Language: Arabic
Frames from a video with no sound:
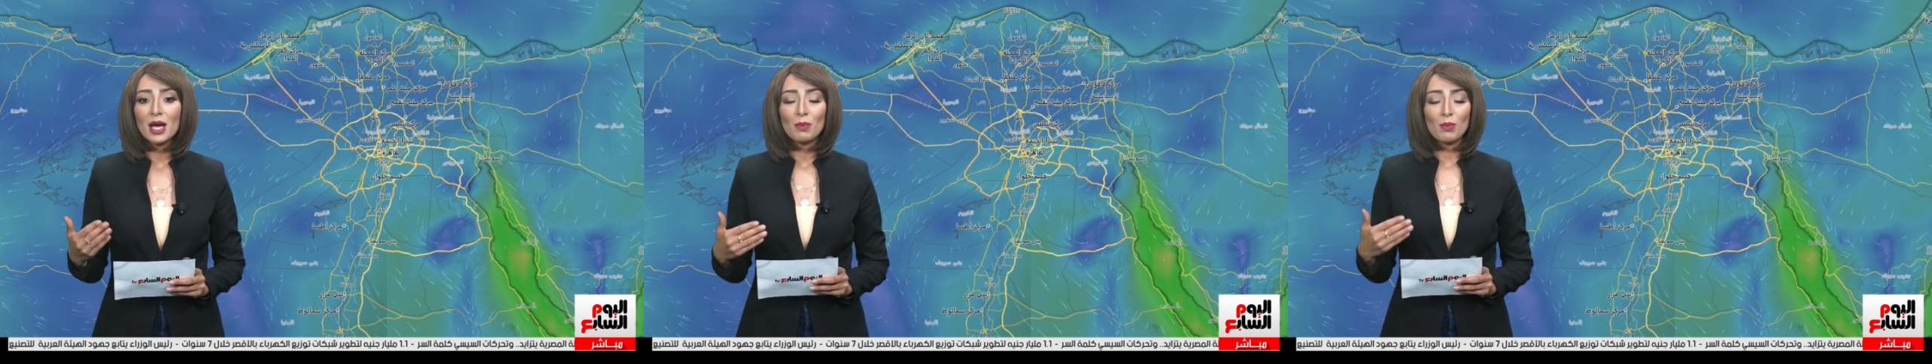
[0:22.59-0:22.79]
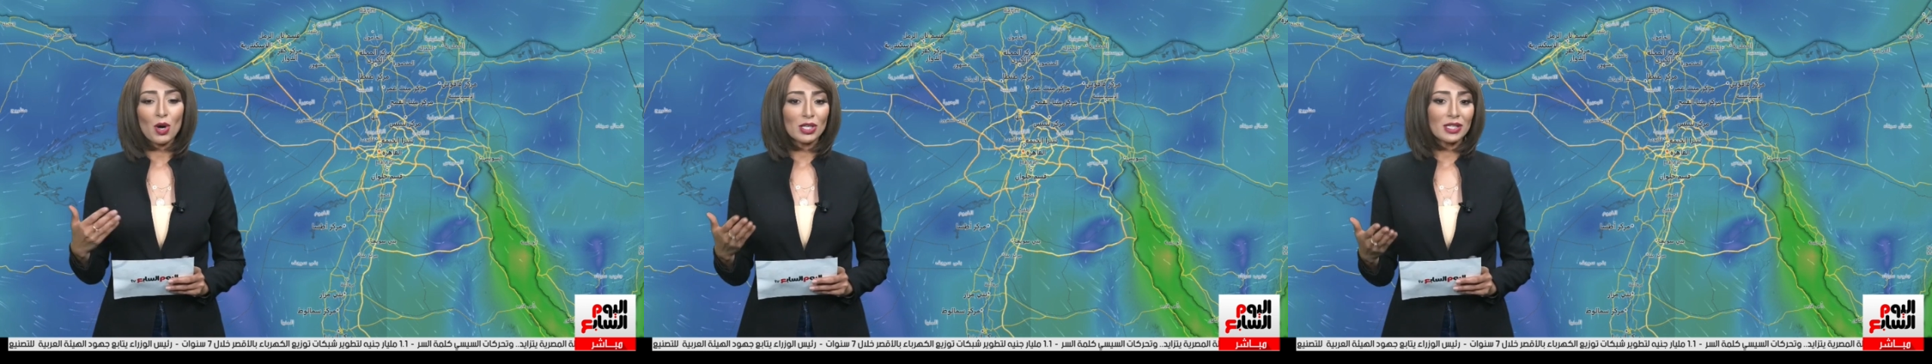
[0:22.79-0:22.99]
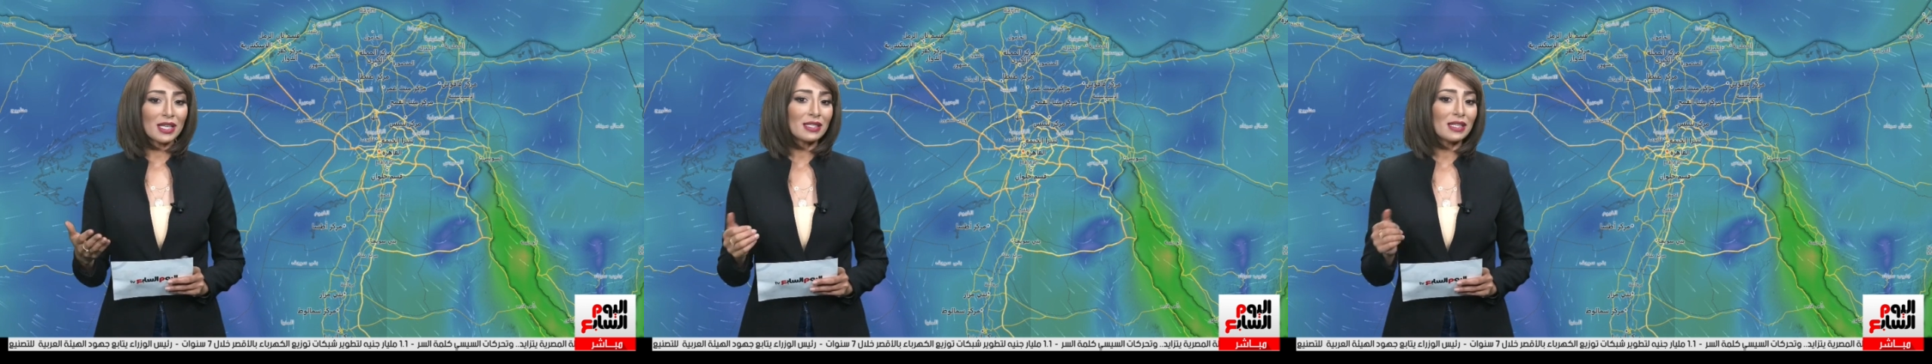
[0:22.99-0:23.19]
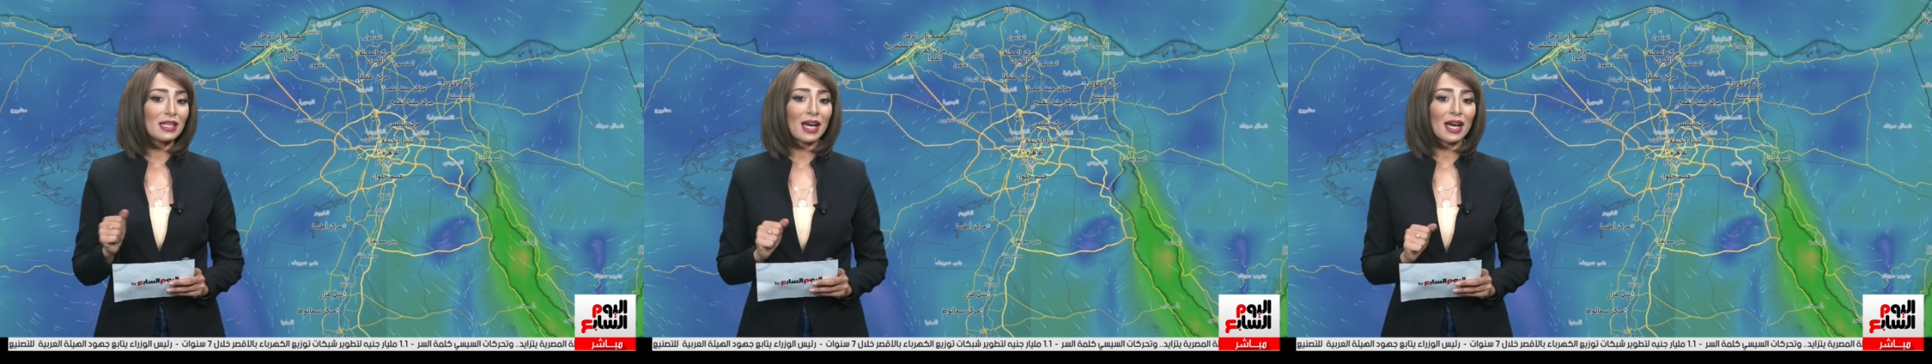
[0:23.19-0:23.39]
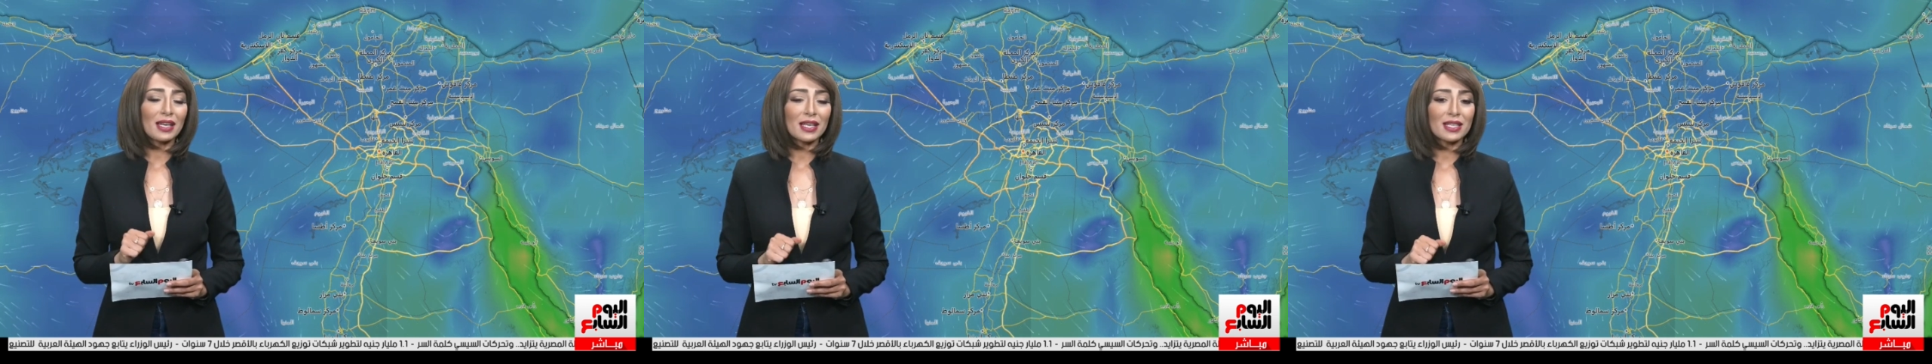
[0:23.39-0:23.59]
معتدل
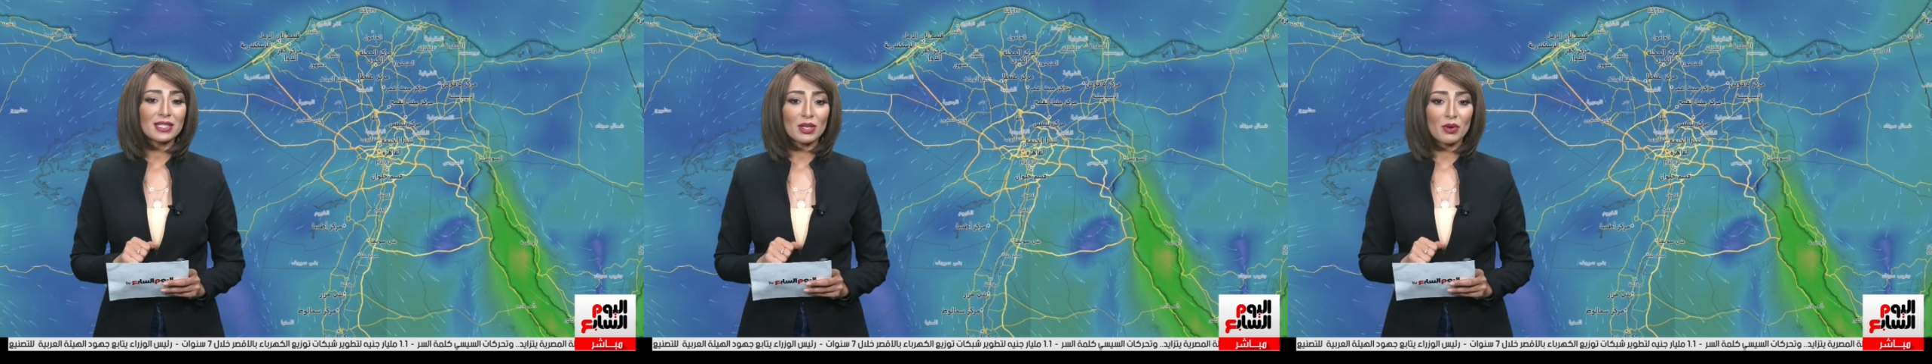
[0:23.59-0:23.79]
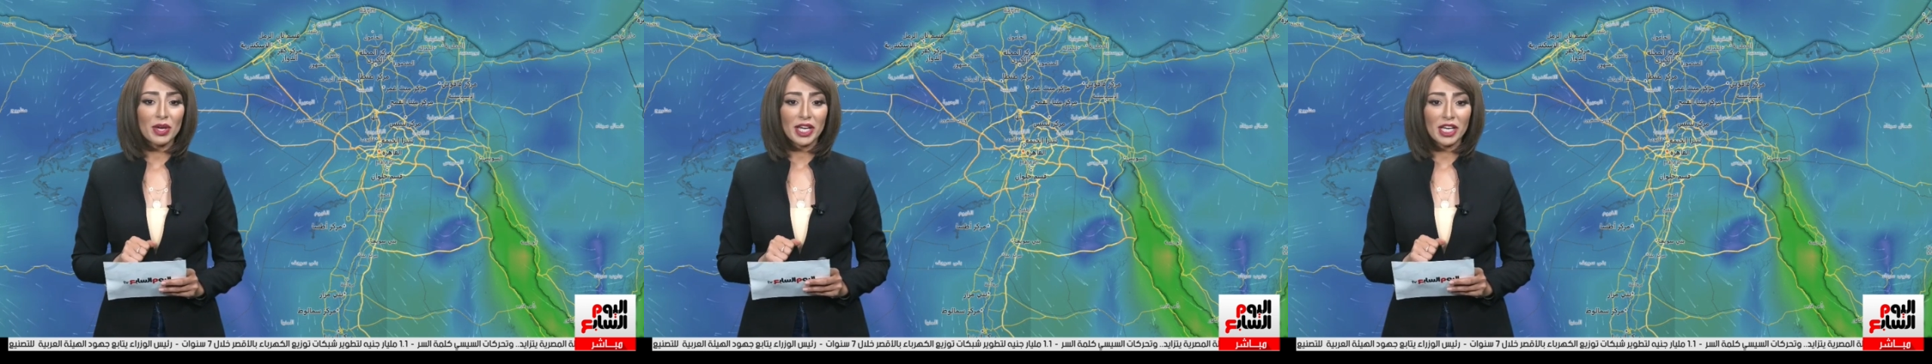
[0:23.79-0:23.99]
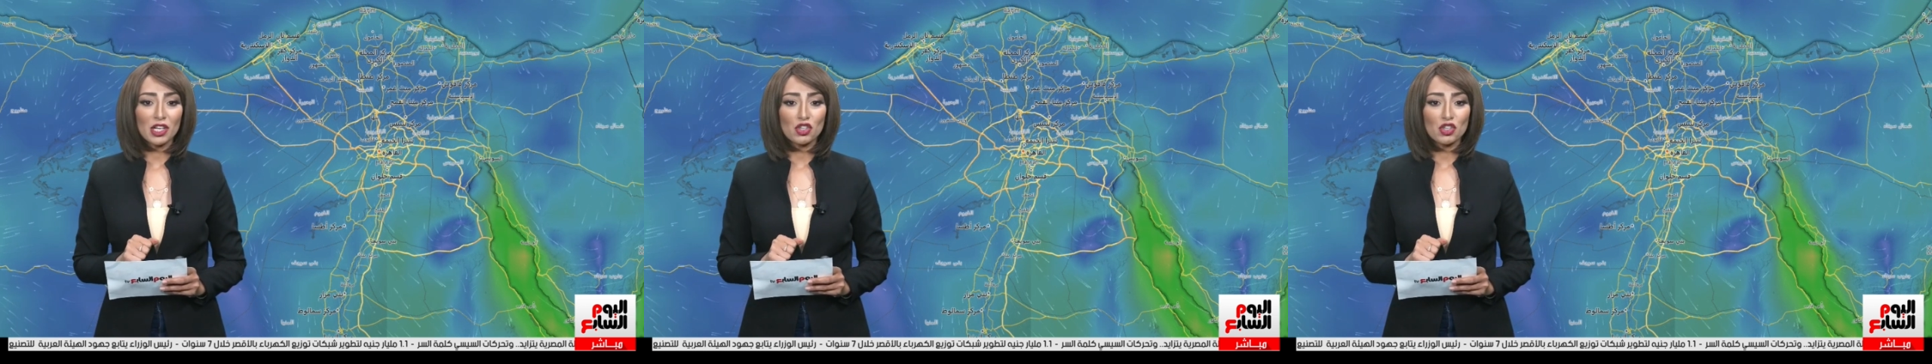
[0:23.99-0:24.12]
على السواحل